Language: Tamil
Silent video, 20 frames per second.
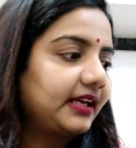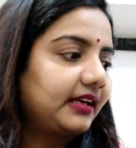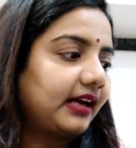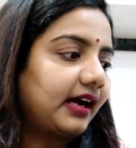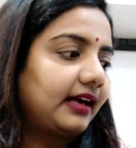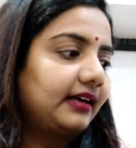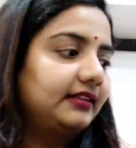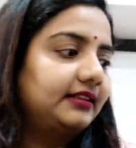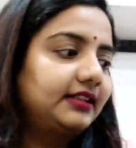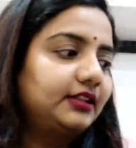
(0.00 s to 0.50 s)

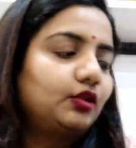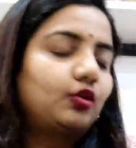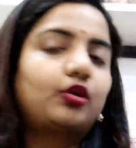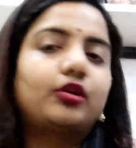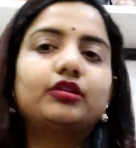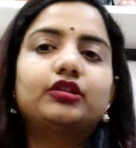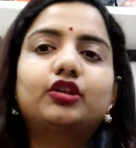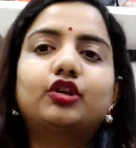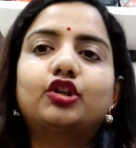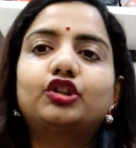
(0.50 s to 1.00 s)
அண்ட் அடுத்து இது
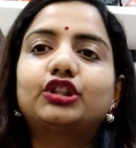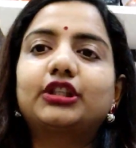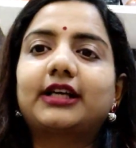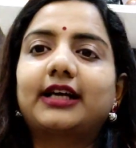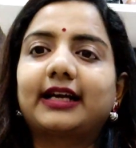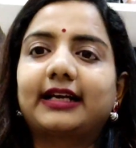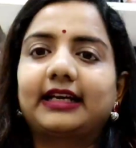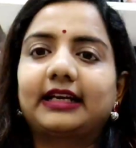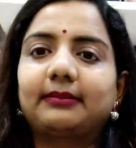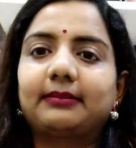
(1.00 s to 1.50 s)
கூட வந்து
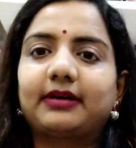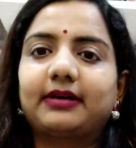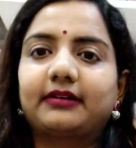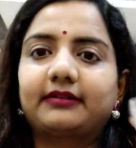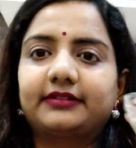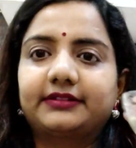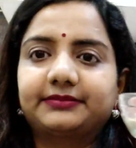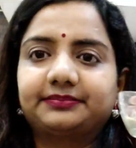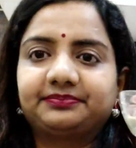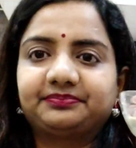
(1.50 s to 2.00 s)
கொஞ்சம் கடலை
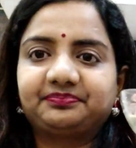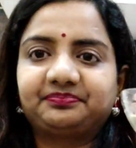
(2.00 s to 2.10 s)
மாவு